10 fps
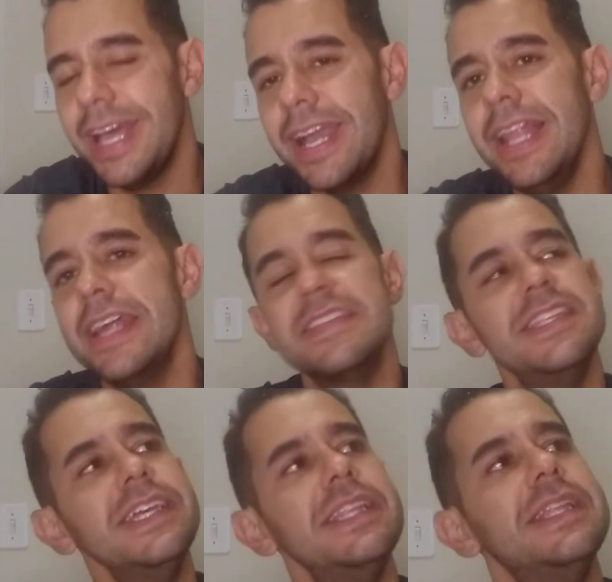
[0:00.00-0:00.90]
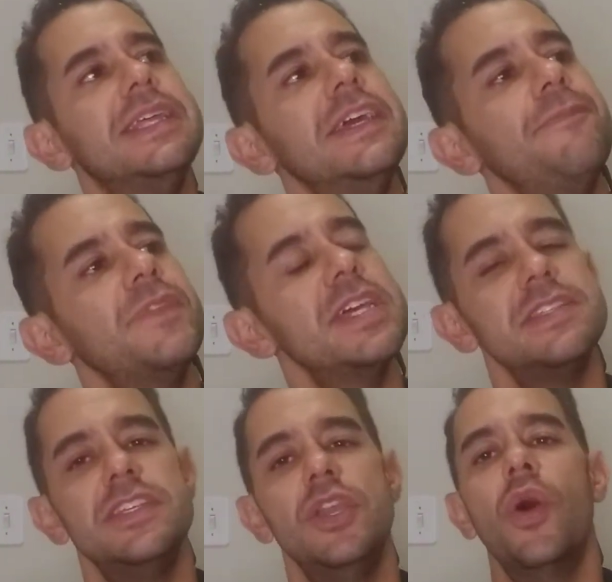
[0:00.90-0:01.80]
Galera, você tem que entender que
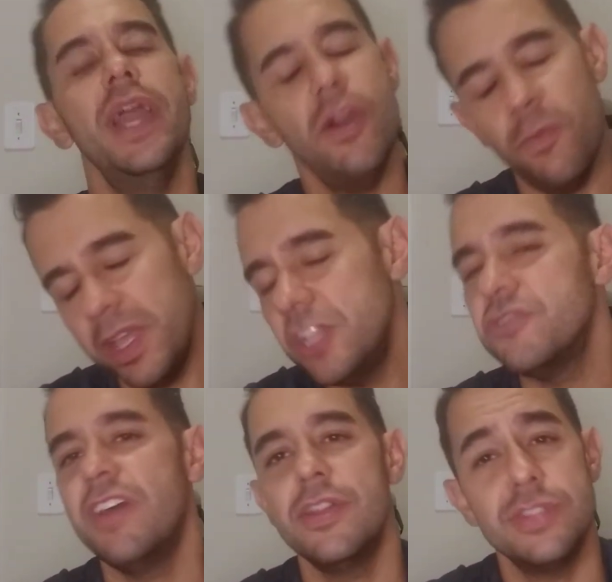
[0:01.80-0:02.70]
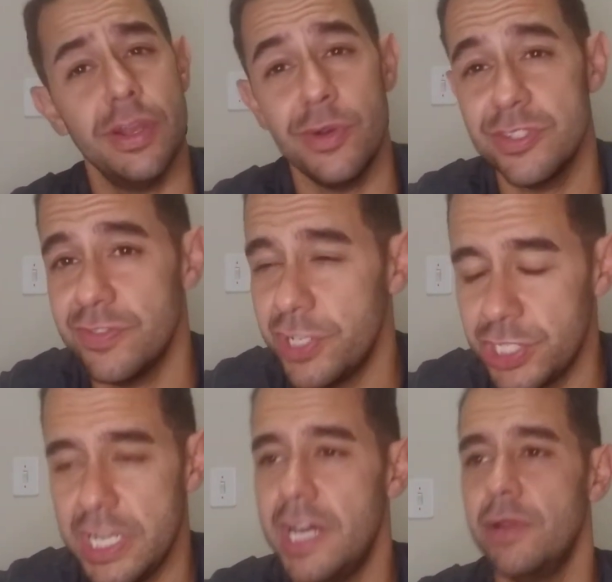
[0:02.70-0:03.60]
assim, ó, realmente vários negócios
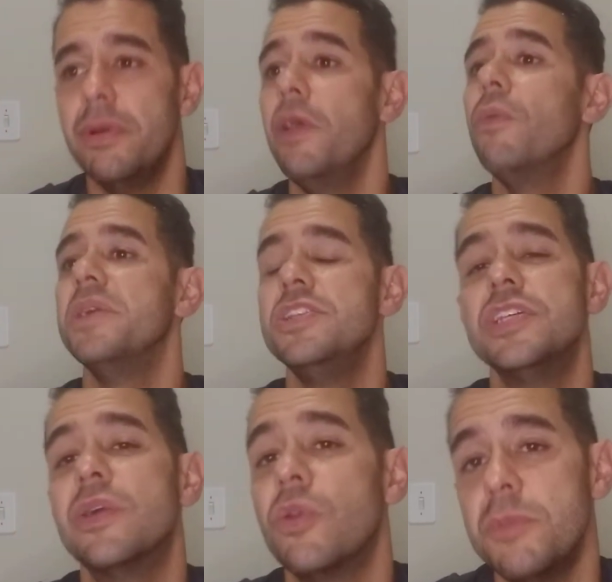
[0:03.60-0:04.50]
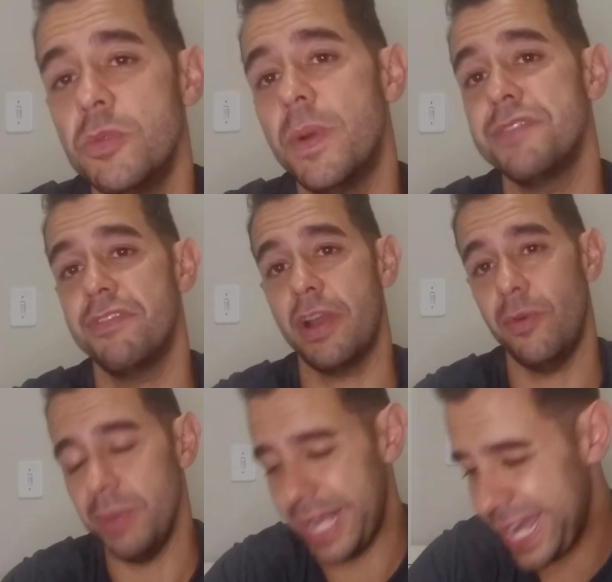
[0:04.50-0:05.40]
fecharam, realmente a economia do país vai ficar
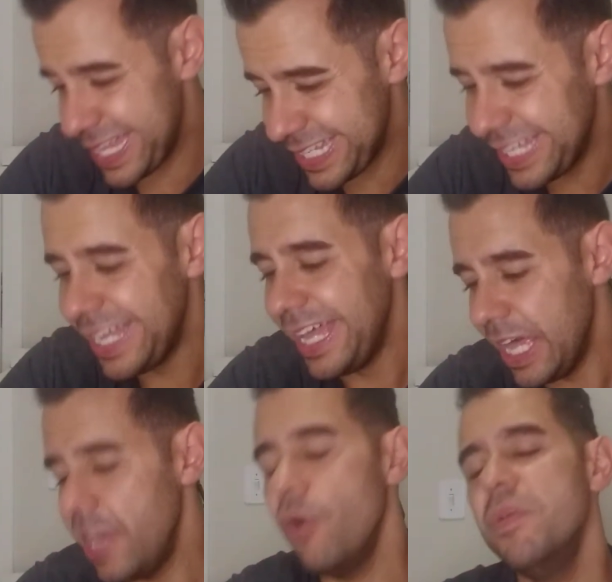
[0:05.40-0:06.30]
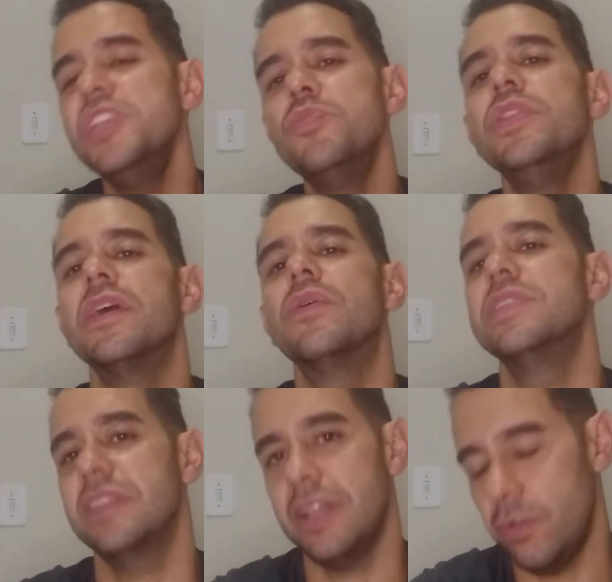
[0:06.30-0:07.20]
complicada, realmente muita
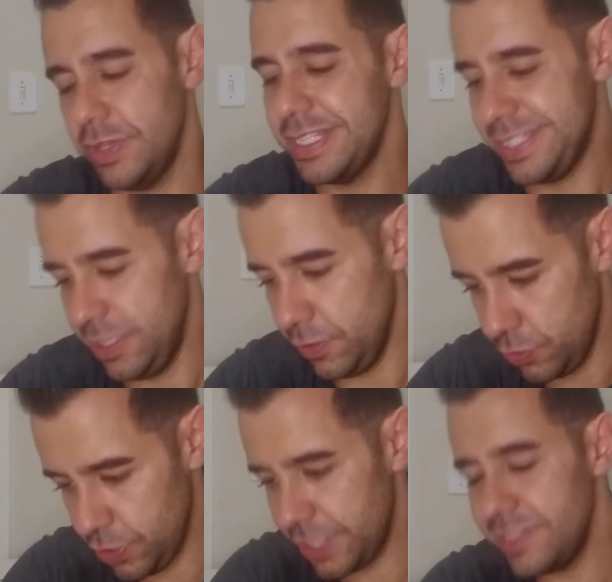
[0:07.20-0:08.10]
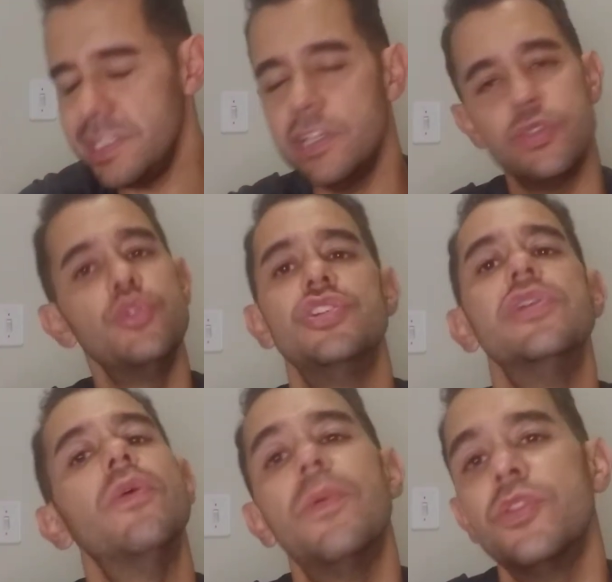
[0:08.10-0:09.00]
coisa está acontecendo. Só que assim,
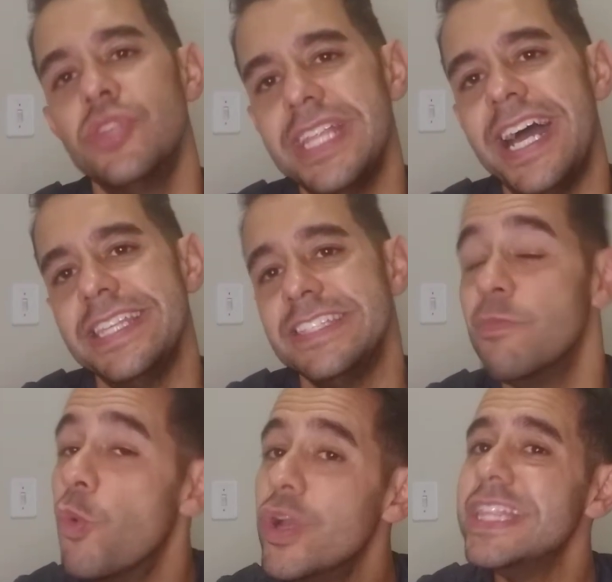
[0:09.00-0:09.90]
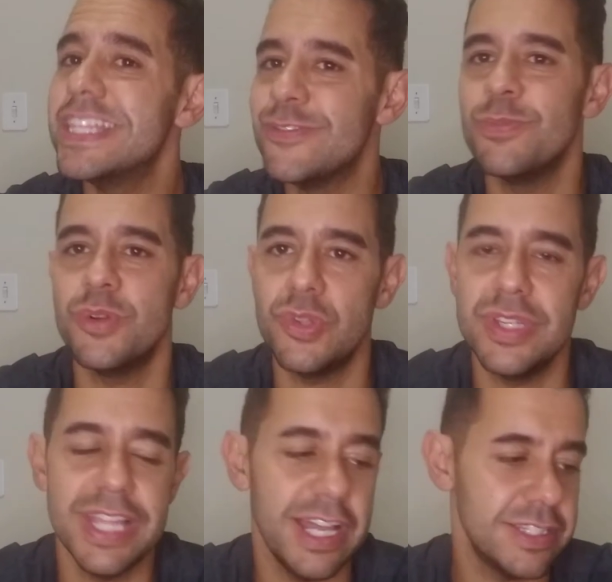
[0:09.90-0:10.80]
surgiram oportunidades, muitas
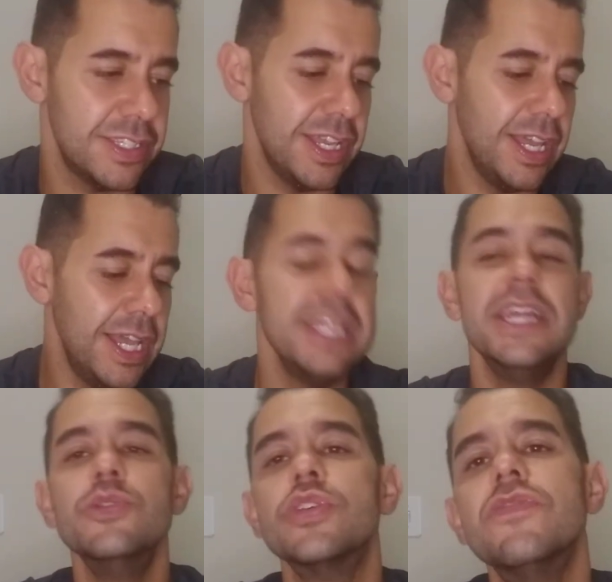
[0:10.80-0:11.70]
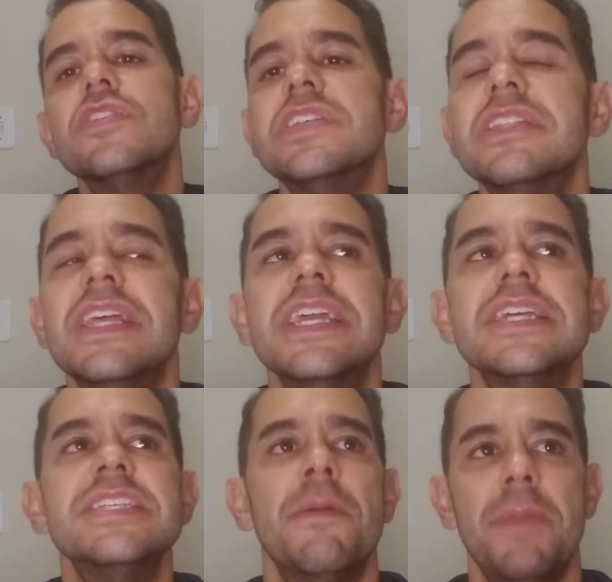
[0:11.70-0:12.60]
oportunidades. E é nisso que você tem que
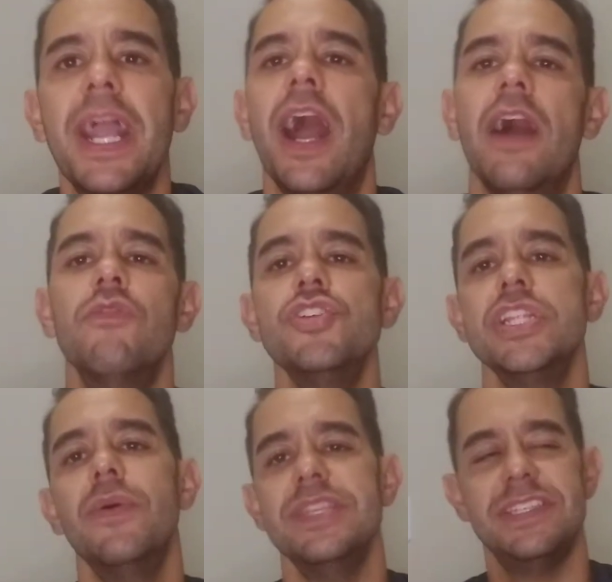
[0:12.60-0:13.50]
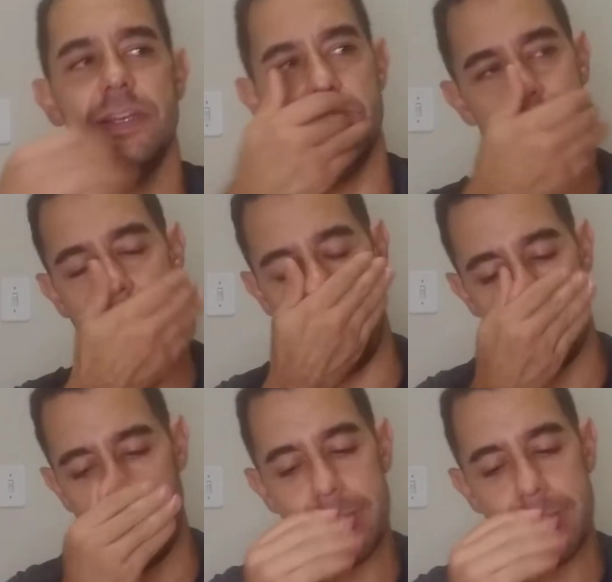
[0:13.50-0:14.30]
se apegar. Vou te dar um exemplo, tá?